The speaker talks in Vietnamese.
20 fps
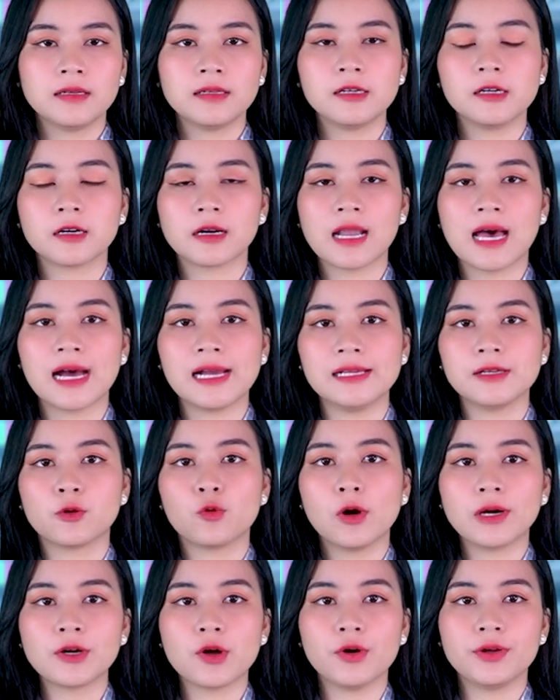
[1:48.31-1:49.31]
Ngược lại,
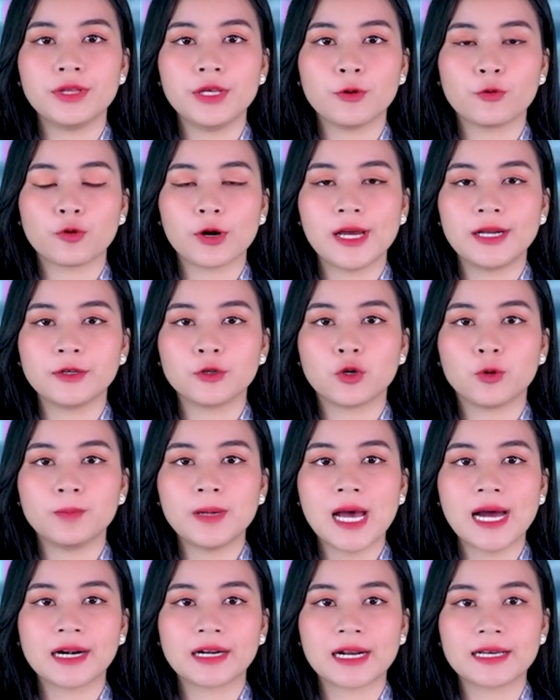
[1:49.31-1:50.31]
quân đội Ukraine
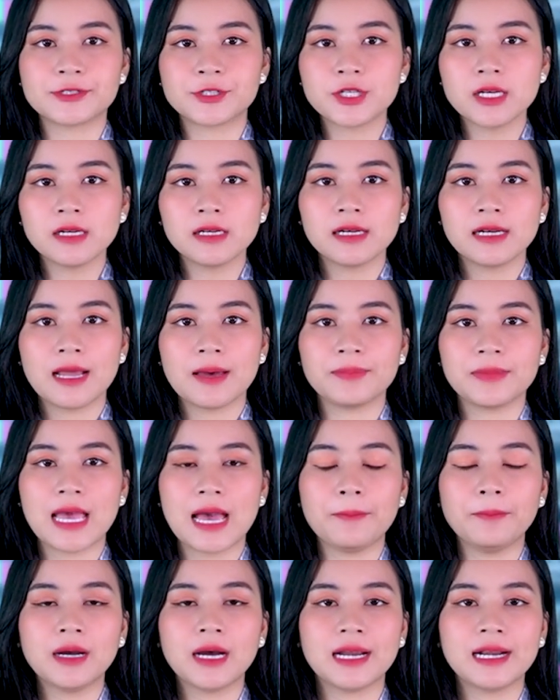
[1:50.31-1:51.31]
cũng đang ra sức làm
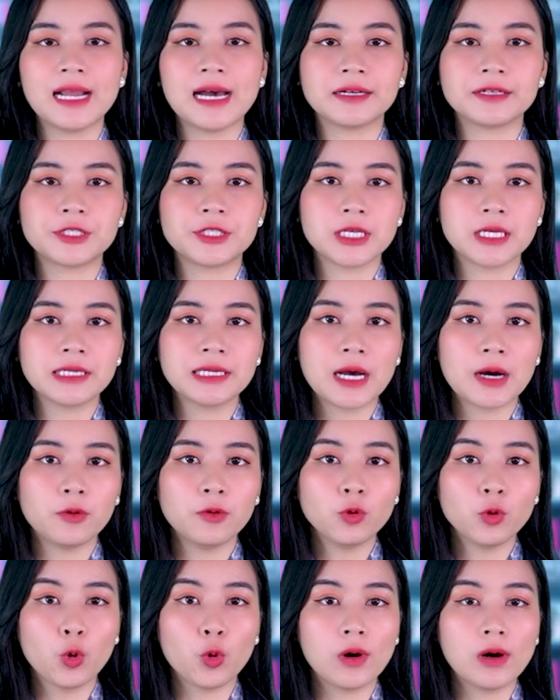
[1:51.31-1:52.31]
giảm khả năng chiến
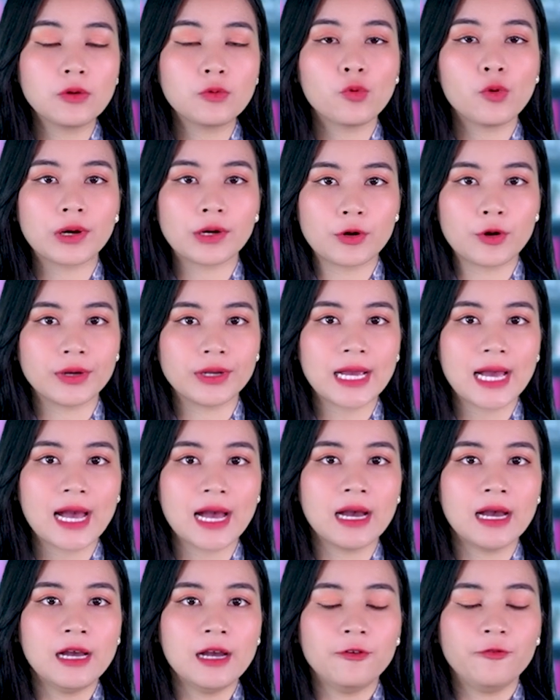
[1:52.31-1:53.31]
đấu của quân đội
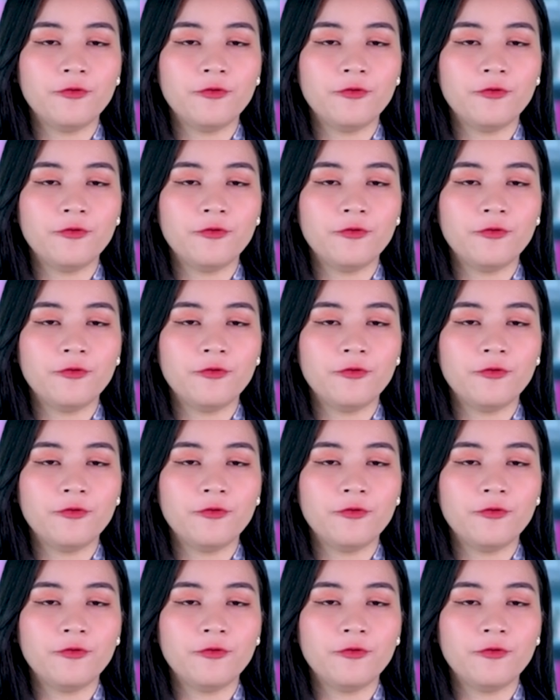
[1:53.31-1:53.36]
Nga